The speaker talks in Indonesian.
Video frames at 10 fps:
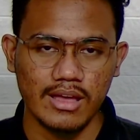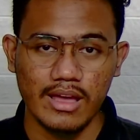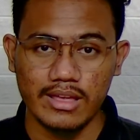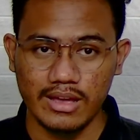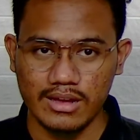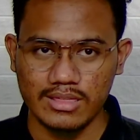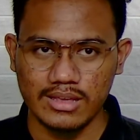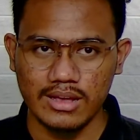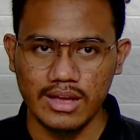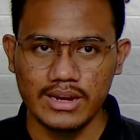Yang
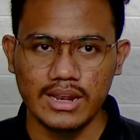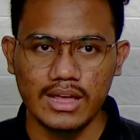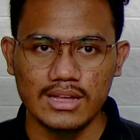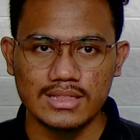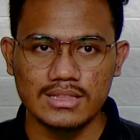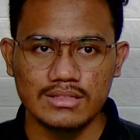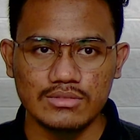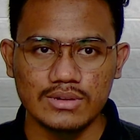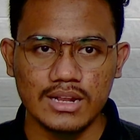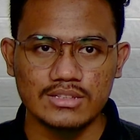ketiga adalah
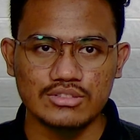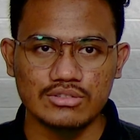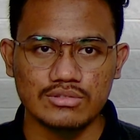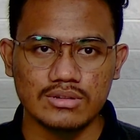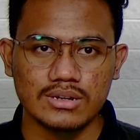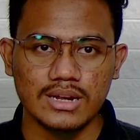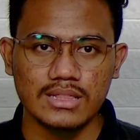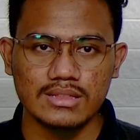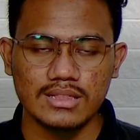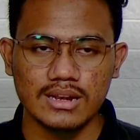tentukan struktur
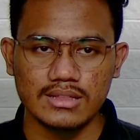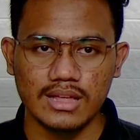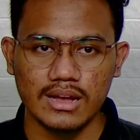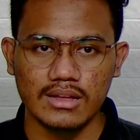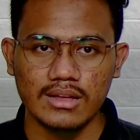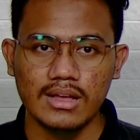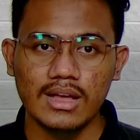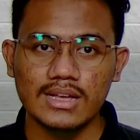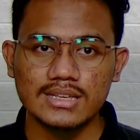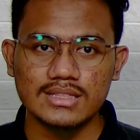dan tata letak.
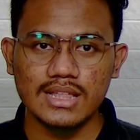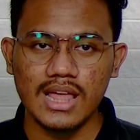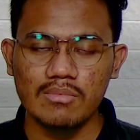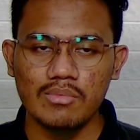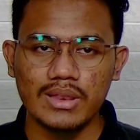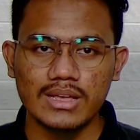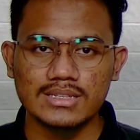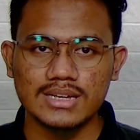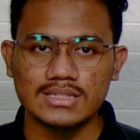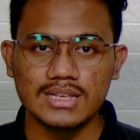Setelah memiliki
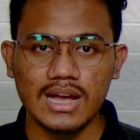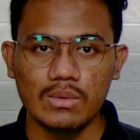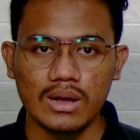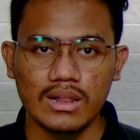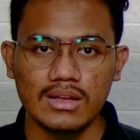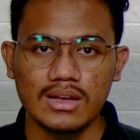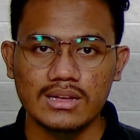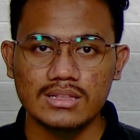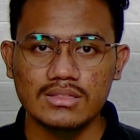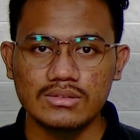sketsa awal,
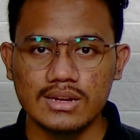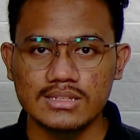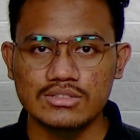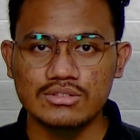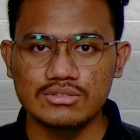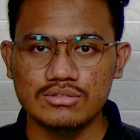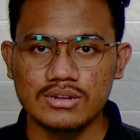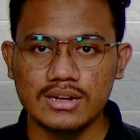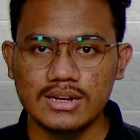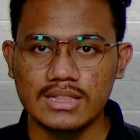tentukan
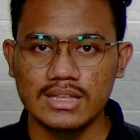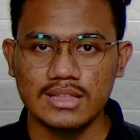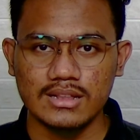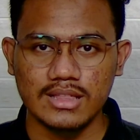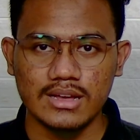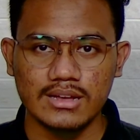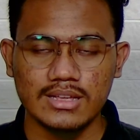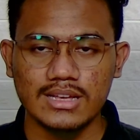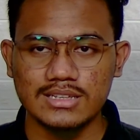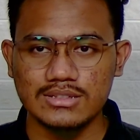struktur dan tata letak
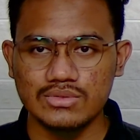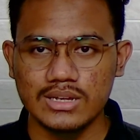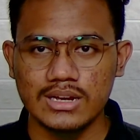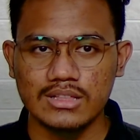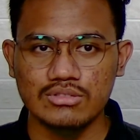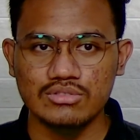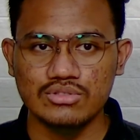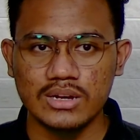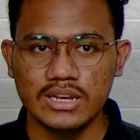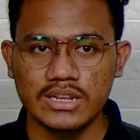yang sesuai dengan
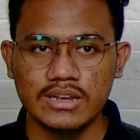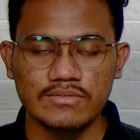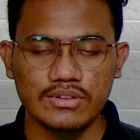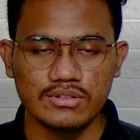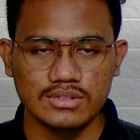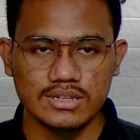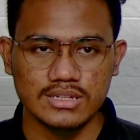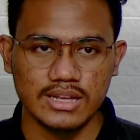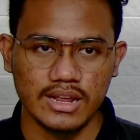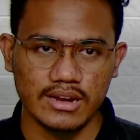tujuan dan fokus
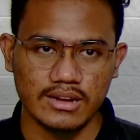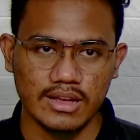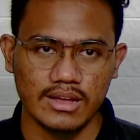desain Anda.